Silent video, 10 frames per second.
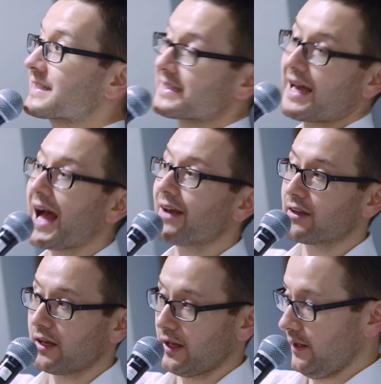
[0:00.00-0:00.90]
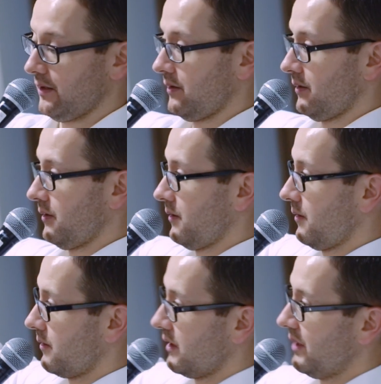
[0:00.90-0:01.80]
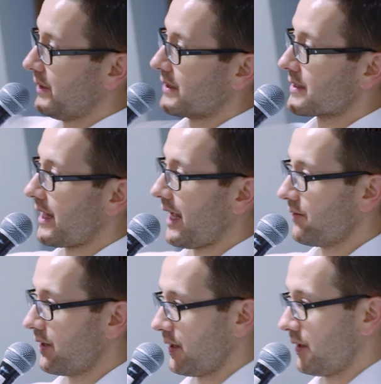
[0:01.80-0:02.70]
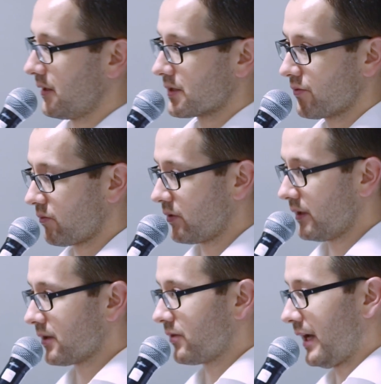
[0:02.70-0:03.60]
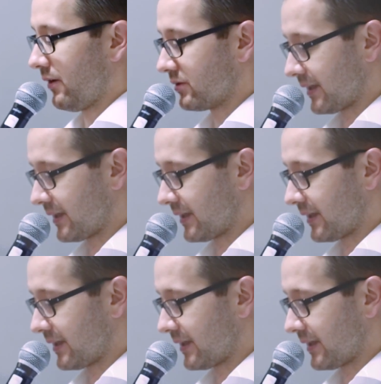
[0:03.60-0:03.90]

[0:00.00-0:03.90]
на курсы, повышайте квалификацию. А сам, на самом деле, думаю, ну, по